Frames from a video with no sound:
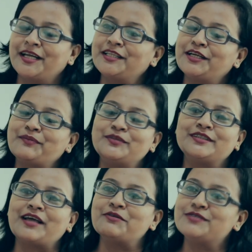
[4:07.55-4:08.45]
রাদার আপনি
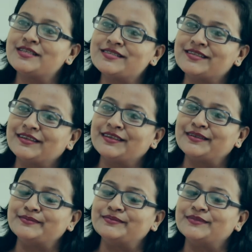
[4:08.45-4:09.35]
থাউজেন্ডস
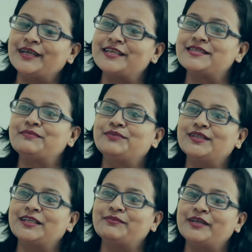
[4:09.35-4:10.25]
এক্সাম্পল
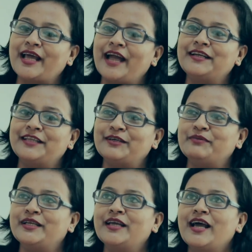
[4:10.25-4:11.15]
দেখবেন অ্যাড
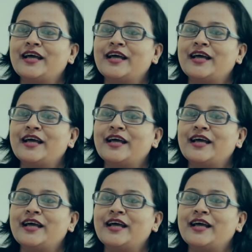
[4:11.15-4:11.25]
দেখবেন